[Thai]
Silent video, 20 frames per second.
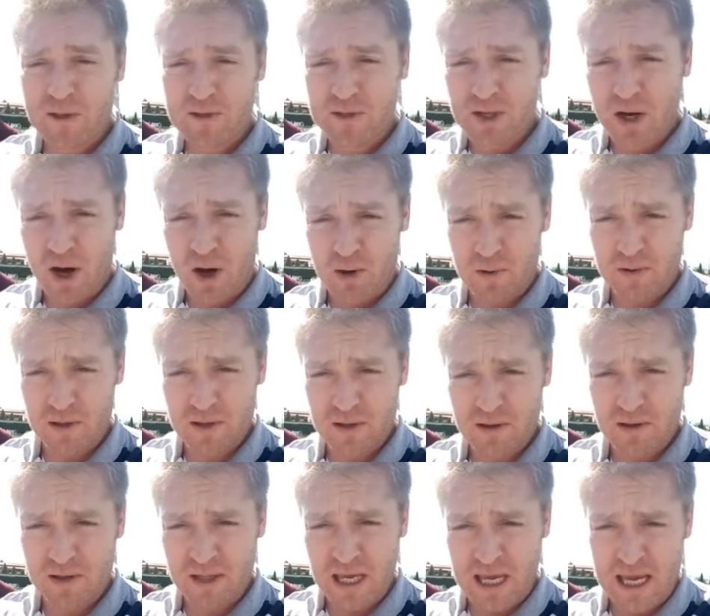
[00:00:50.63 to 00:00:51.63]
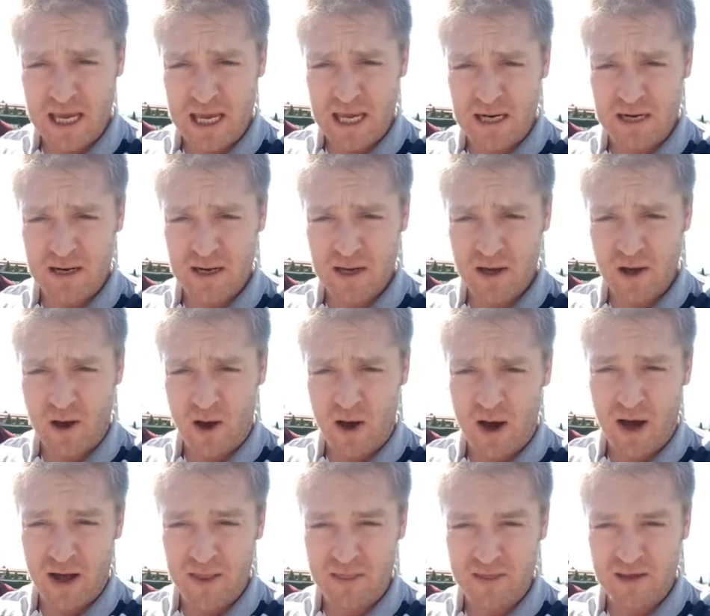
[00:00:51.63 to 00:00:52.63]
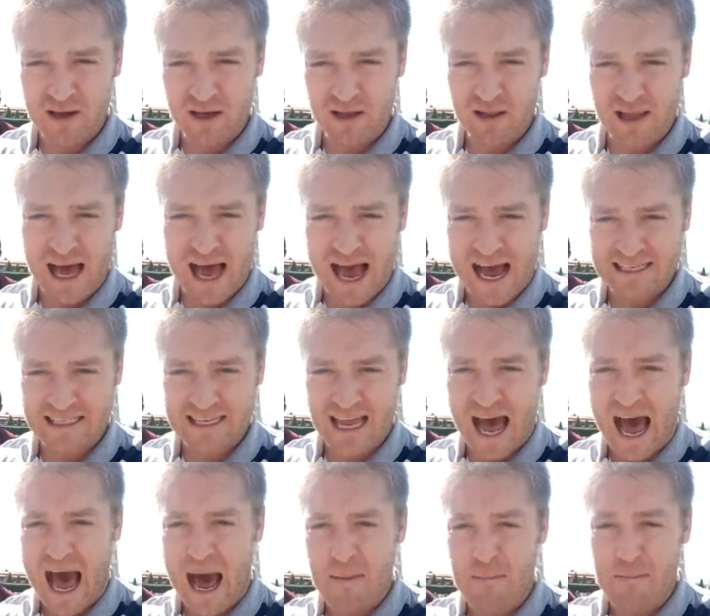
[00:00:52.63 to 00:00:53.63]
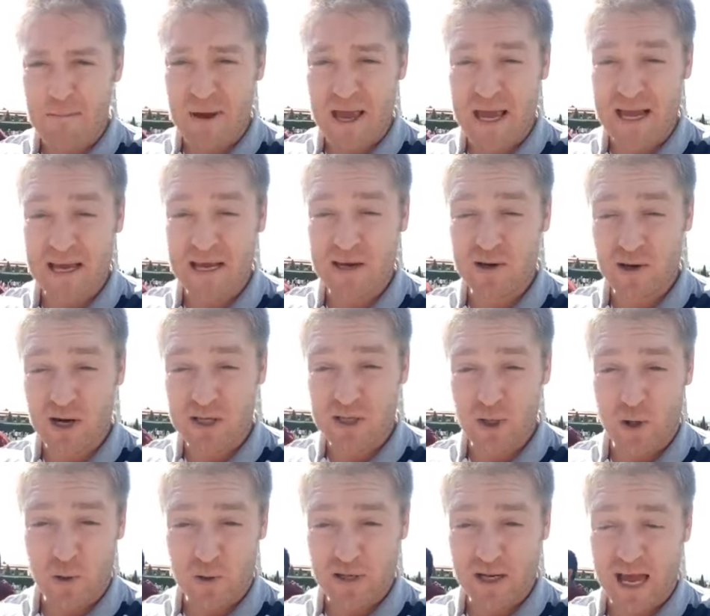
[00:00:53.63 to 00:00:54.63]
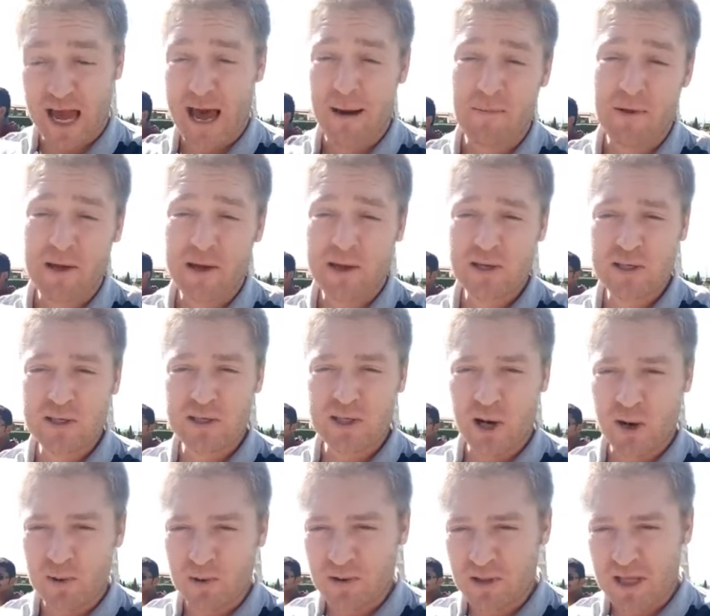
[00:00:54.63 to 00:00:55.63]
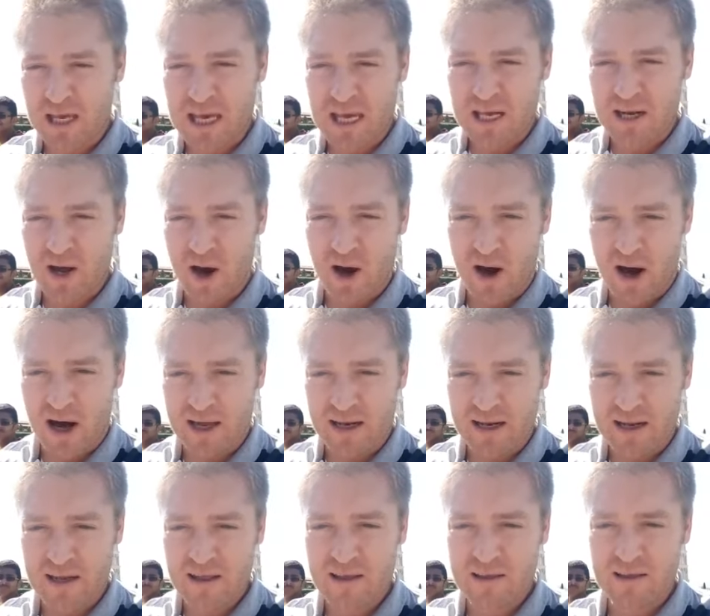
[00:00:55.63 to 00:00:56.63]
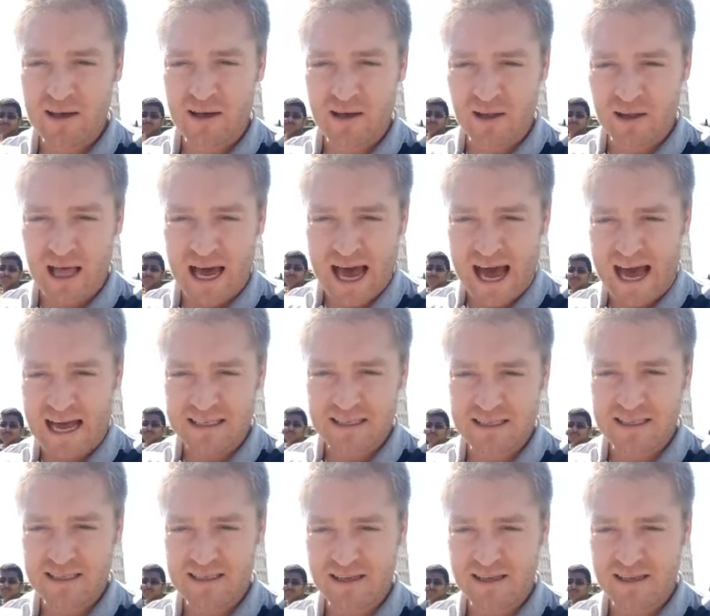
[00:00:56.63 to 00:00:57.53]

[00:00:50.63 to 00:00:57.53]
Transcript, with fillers: don't lean on the glass ห้ามพิงกระจกนะครับDon't lean on the glass.